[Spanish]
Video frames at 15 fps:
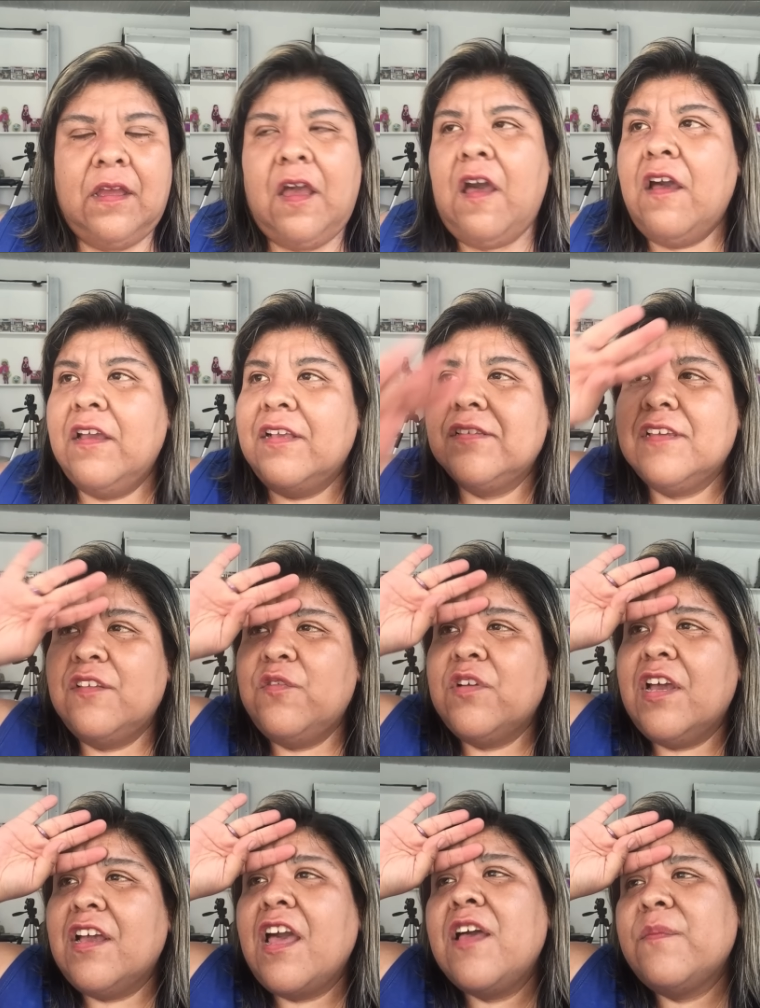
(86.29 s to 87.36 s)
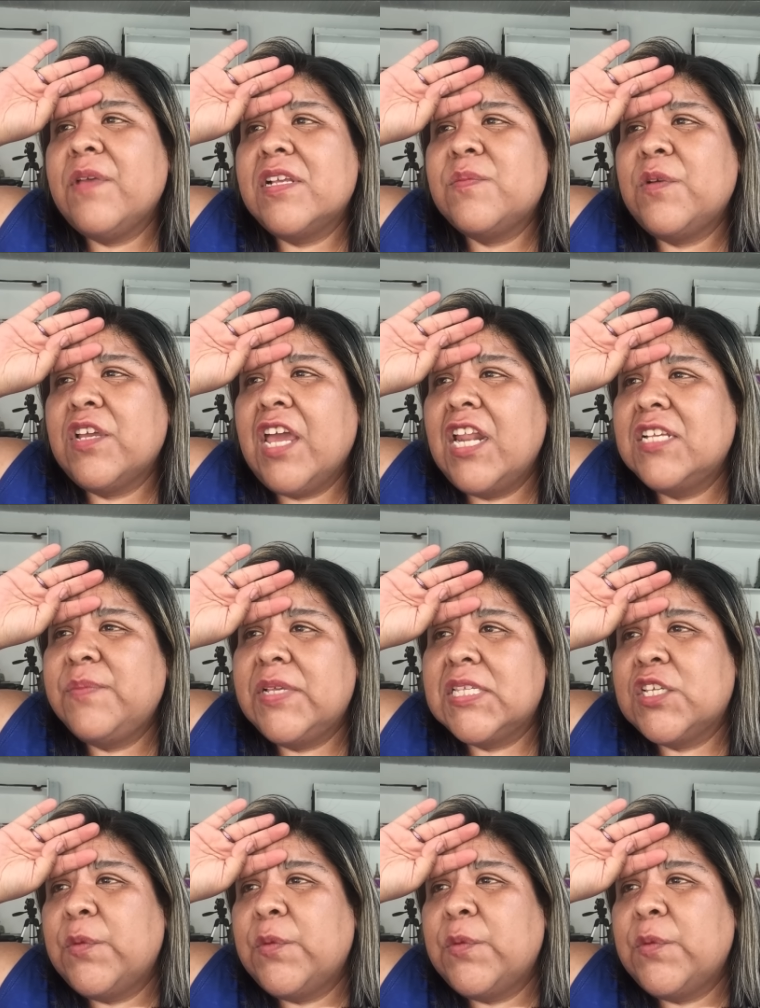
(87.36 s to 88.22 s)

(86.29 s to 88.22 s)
Ay, es que nunca cambias porque eres bien